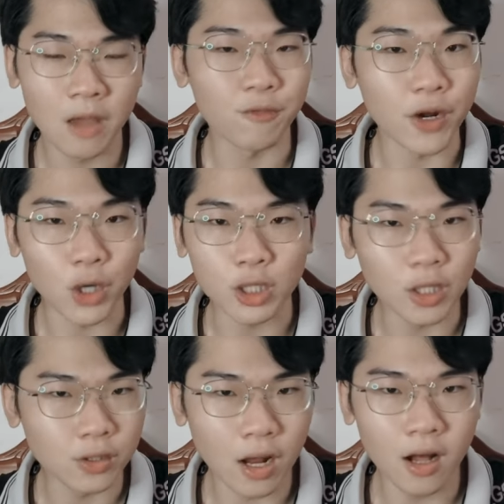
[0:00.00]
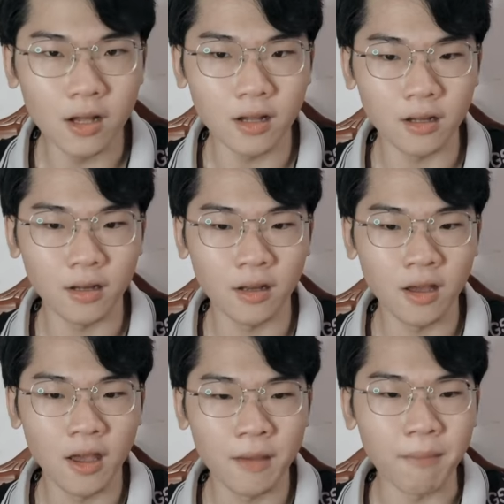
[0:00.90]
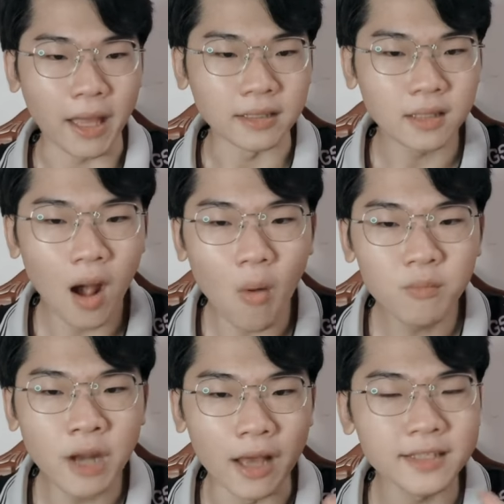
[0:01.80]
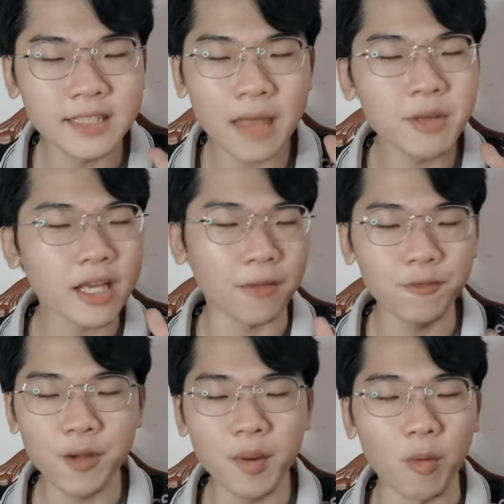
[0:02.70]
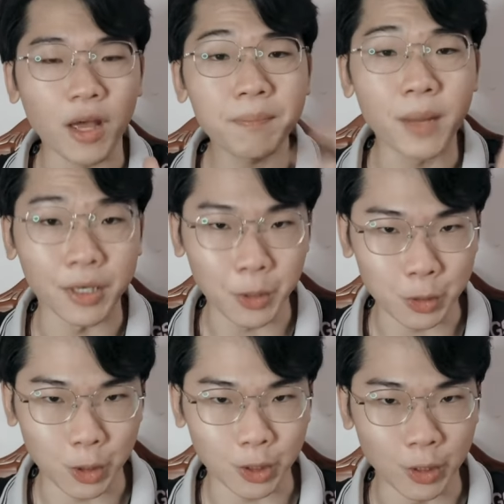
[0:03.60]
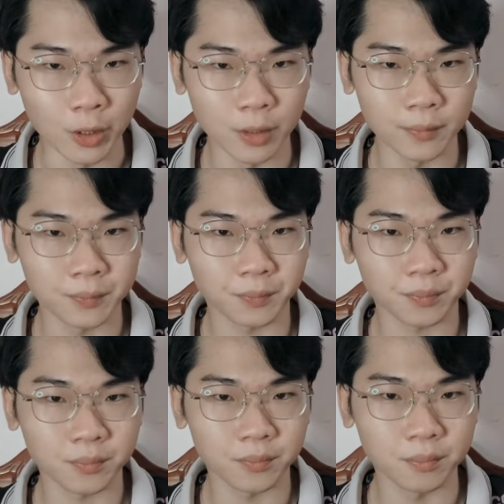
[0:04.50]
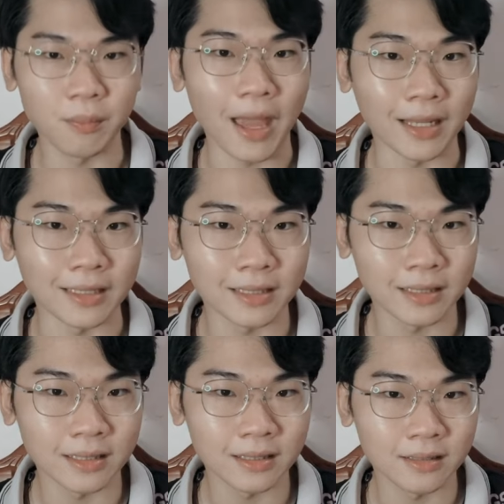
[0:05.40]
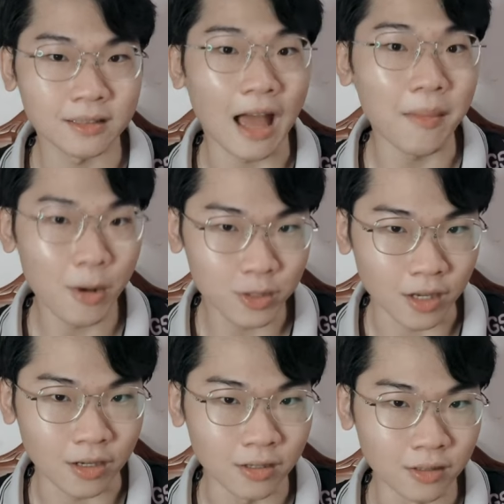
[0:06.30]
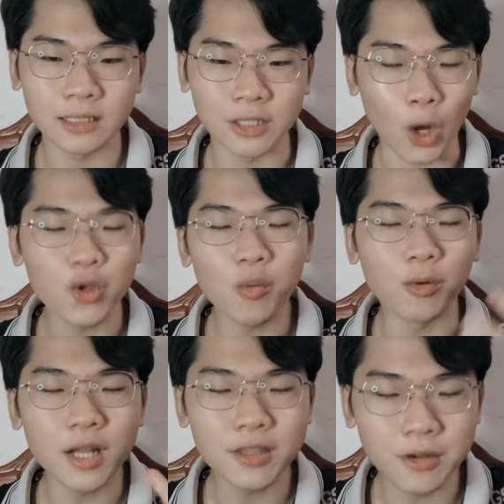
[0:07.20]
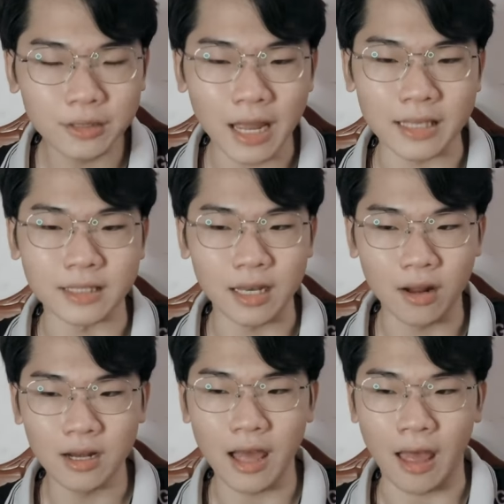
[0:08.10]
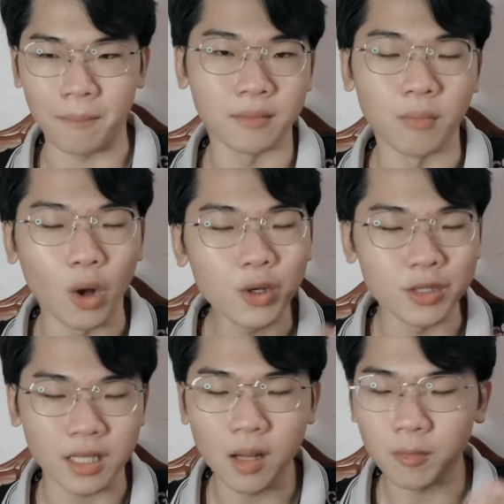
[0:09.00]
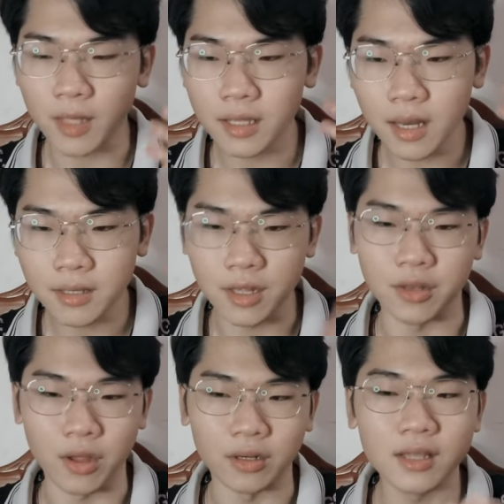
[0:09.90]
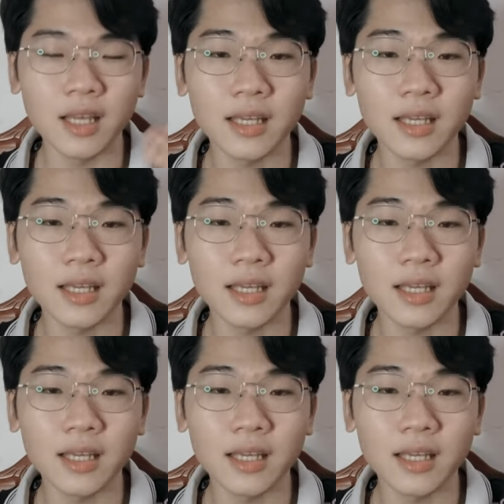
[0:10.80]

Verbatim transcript: và rồi từ đó bạn không thể xem cái cảnh phim đó một cách bình thường được nữa. Bạn đã bao giờ? Nội dung của cái chương này sẽ nói là mỗi người sẽ có một cái cách nhìn nhận thế giới